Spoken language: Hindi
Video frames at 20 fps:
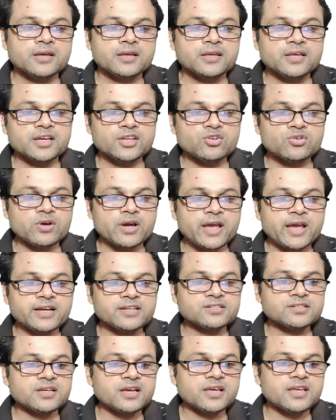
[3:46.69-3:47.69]
ये जो
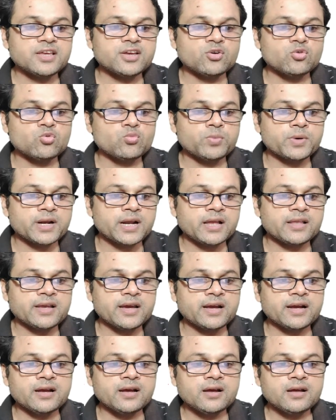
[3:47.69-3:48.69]
एक्स है ये ऊपर आ
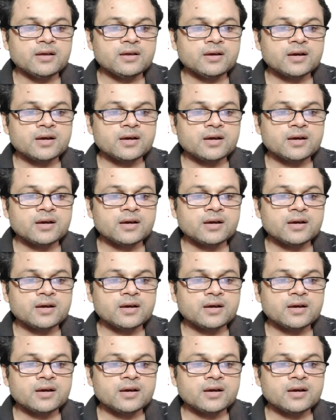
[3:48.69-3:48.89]
जाएगा